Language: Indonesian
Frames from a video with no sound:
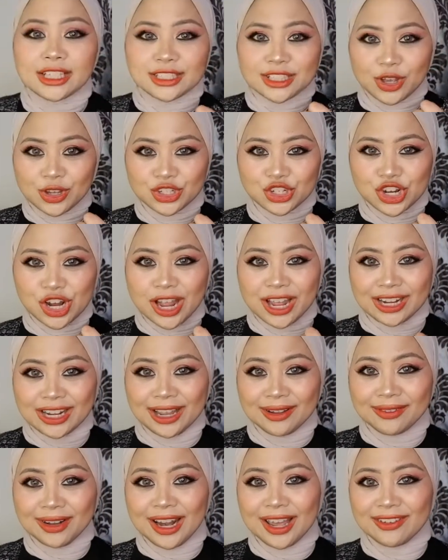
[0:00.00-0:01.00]
So, jangan
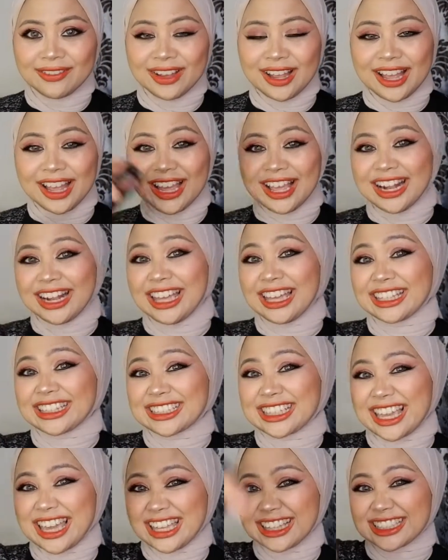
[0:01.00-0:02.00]
lama-lama,
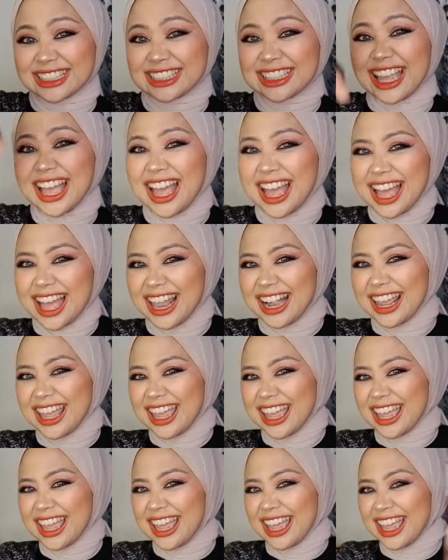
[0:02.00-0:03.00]
let's get
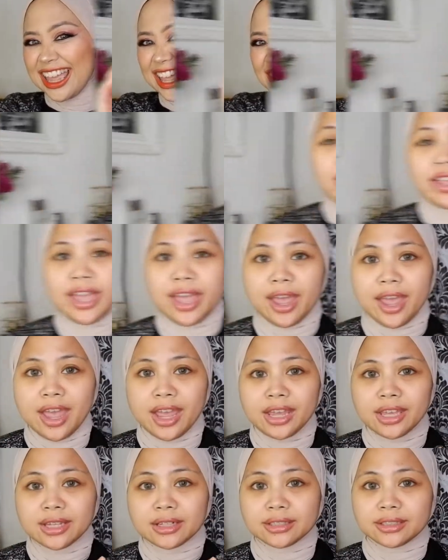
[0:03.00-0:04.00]
started. Oke, okay,
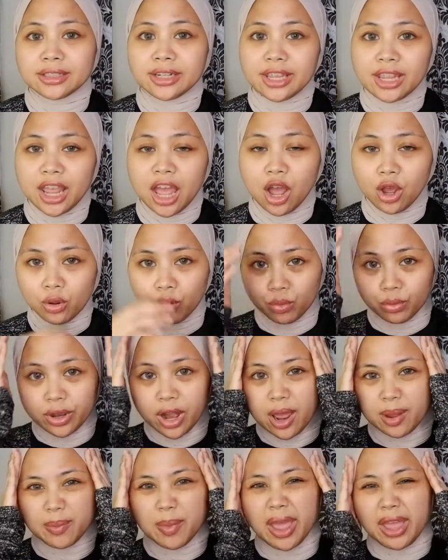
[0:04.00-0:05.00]
nih aku
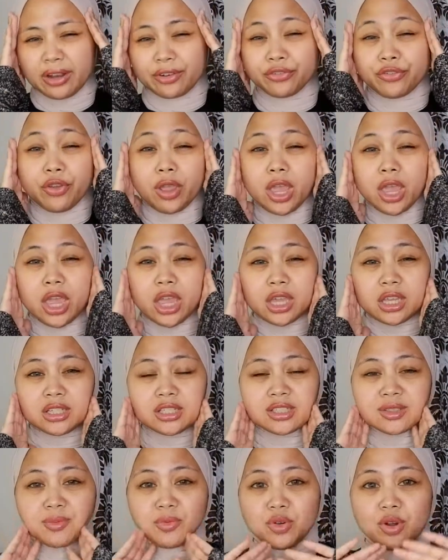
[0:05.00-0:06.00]
udah bare
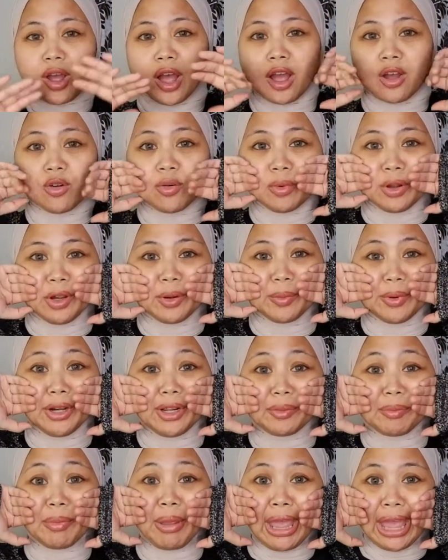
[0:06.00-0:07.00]
face, muka aku
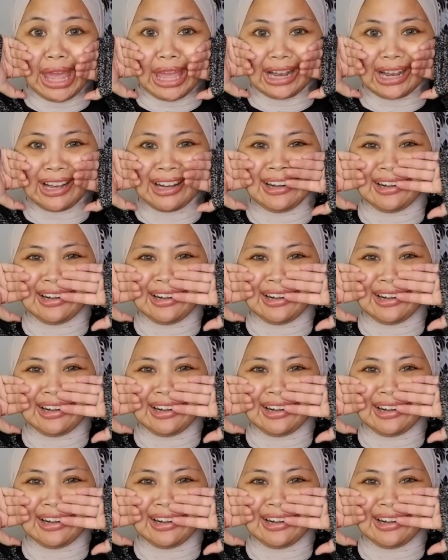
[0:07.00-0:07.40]
bener-bener bare.